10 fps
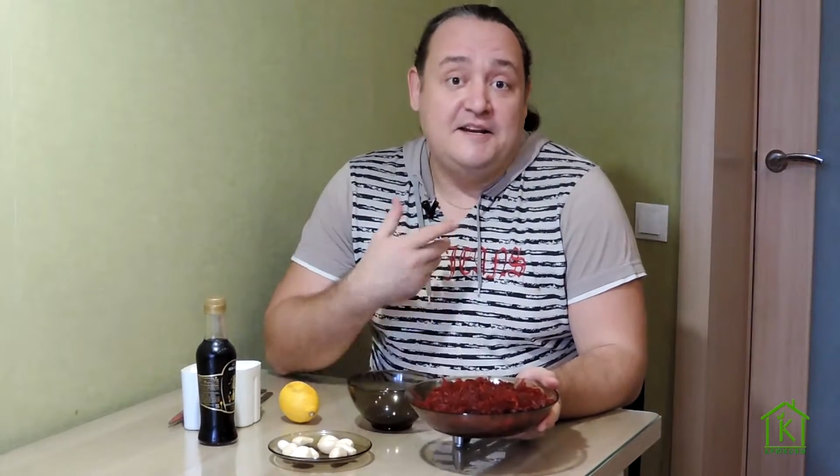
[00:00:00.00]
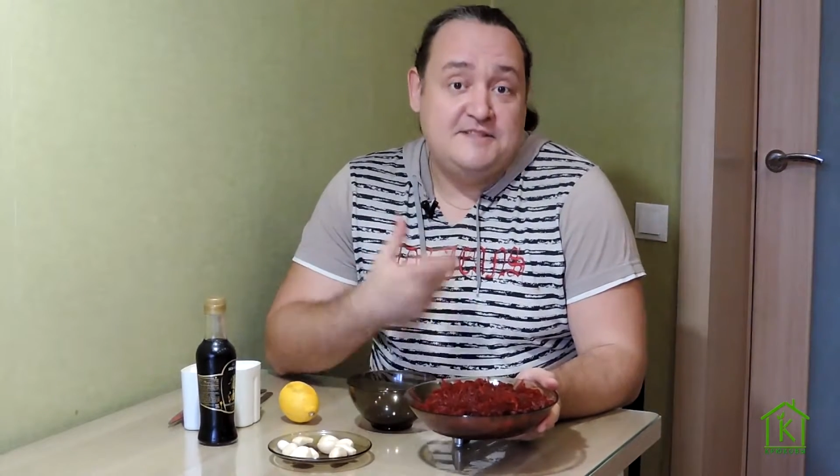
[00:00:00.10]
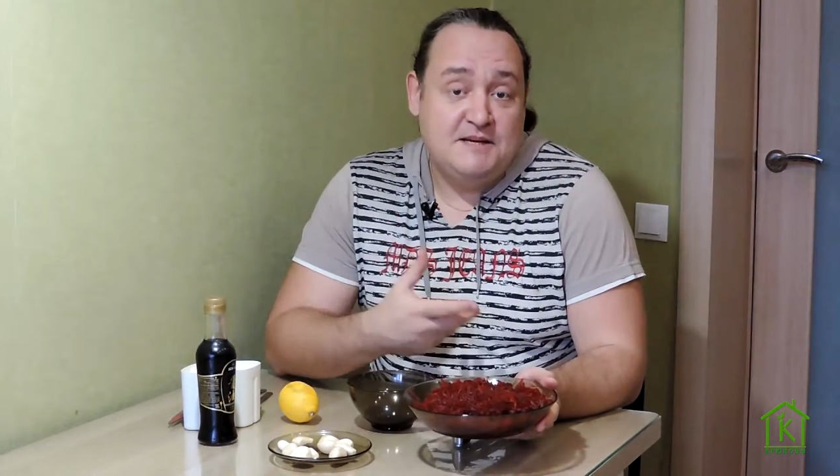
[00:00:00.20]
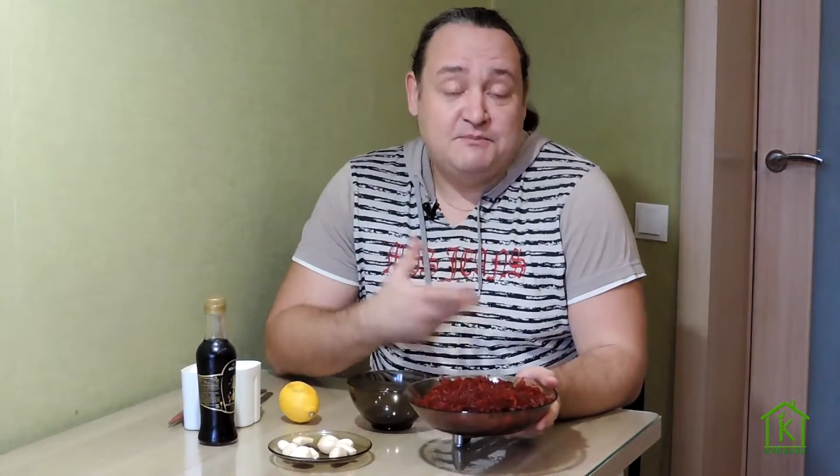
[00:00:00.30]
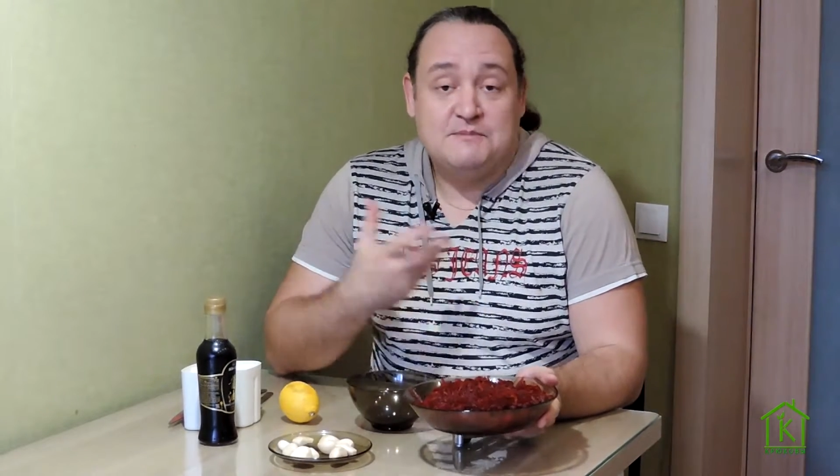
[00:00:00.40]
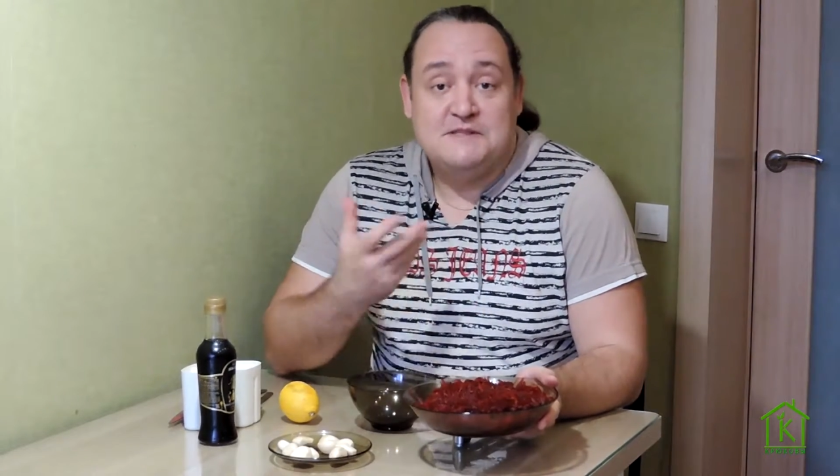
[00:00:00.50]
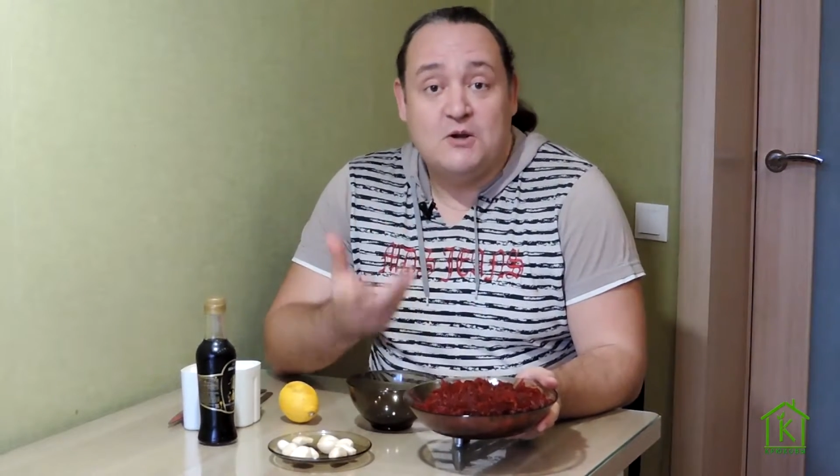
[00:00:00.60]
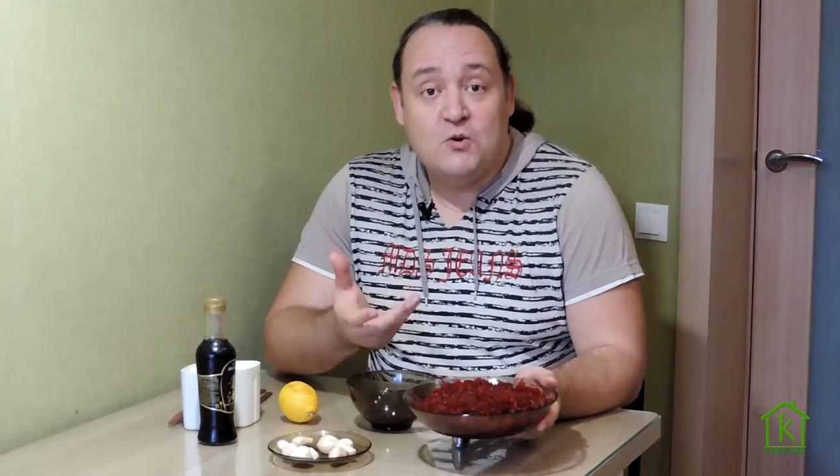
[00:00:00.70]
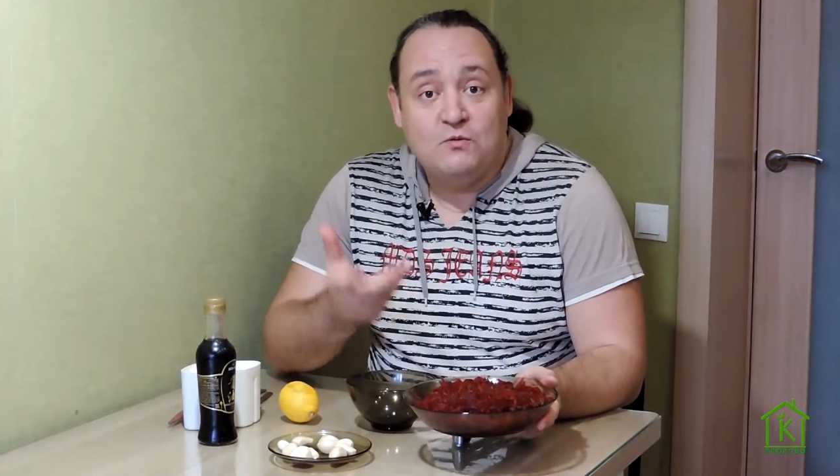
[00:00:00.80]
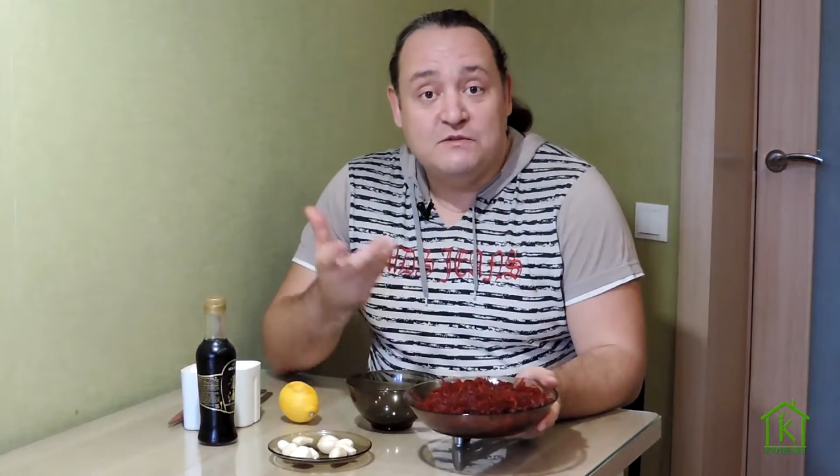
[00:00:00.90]
рецептом
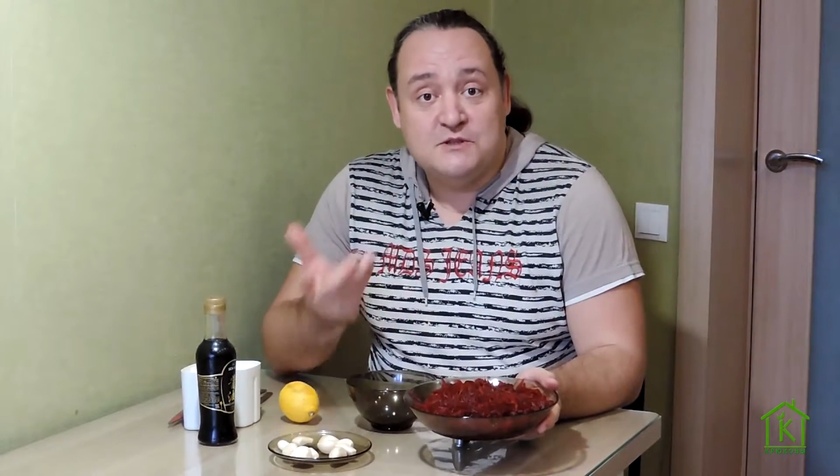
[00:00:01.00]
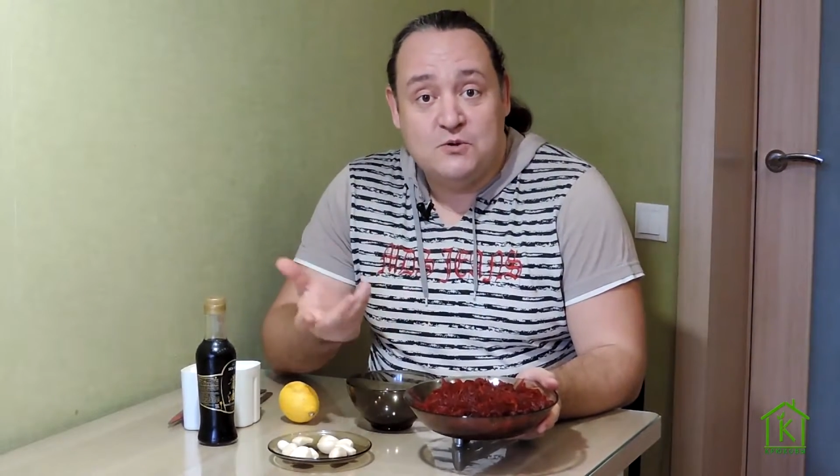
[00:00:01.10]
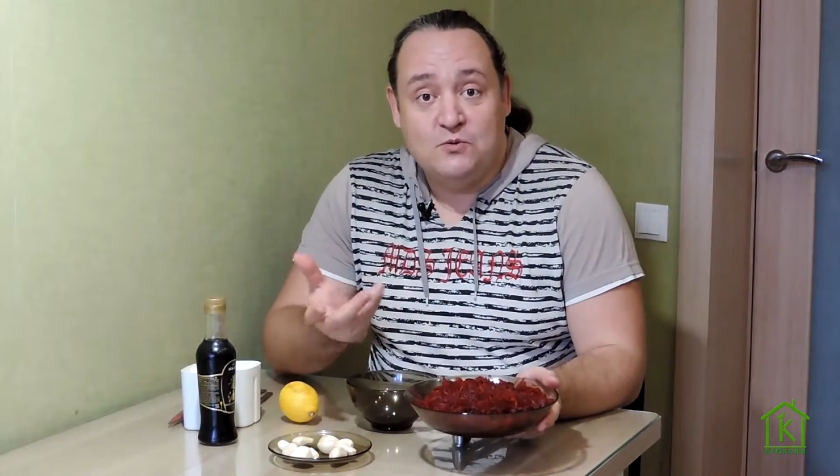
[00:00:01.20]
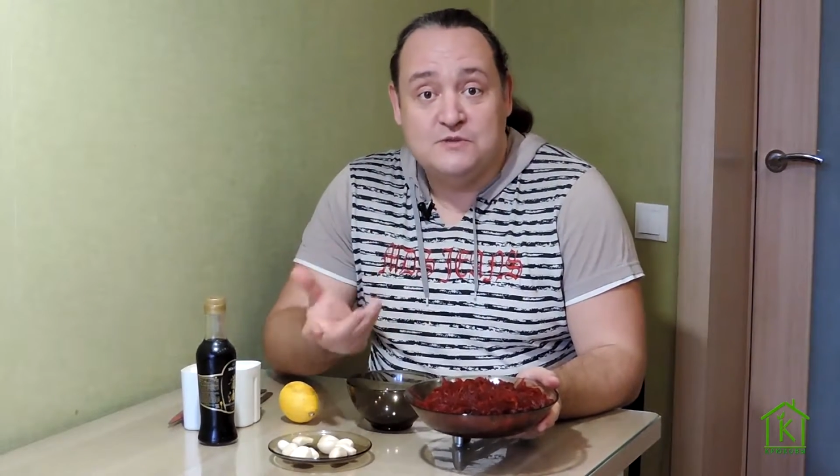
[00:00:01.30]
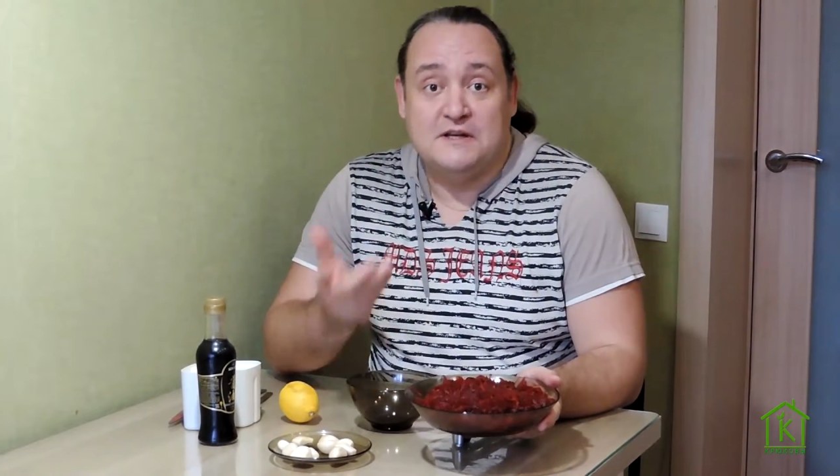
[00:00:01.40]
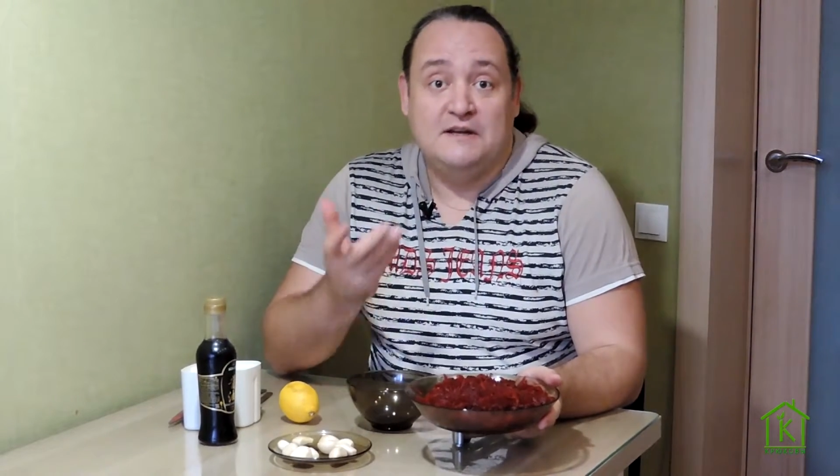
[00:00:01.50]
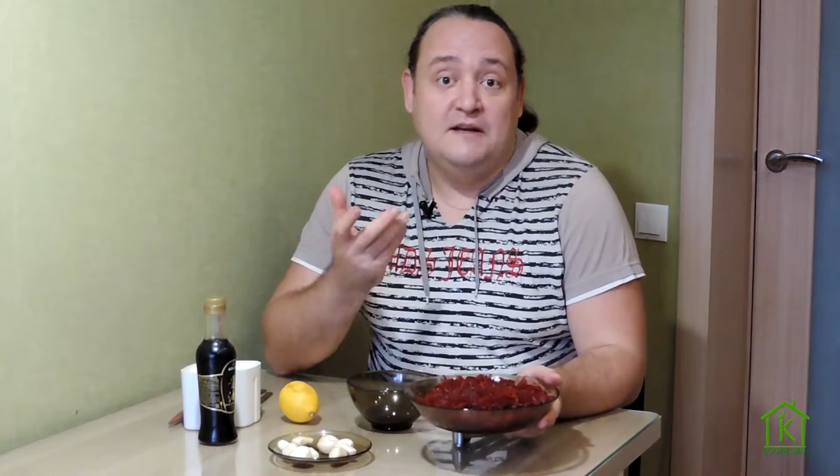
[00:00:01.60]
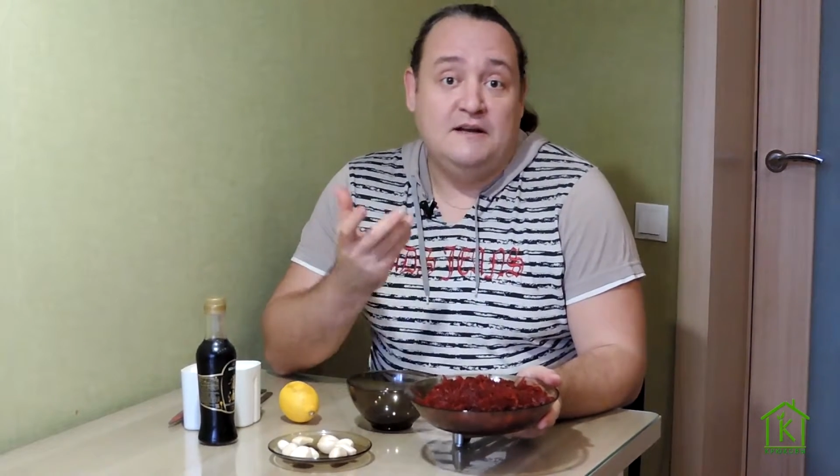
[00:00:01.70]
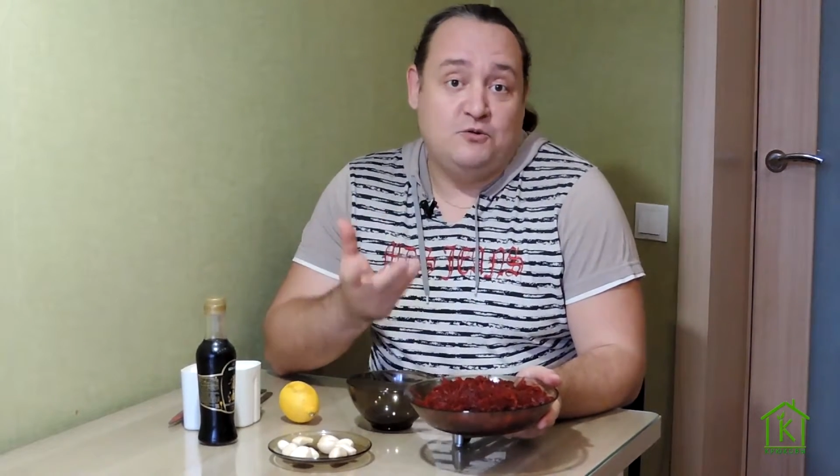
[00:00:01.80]
здорового соуса,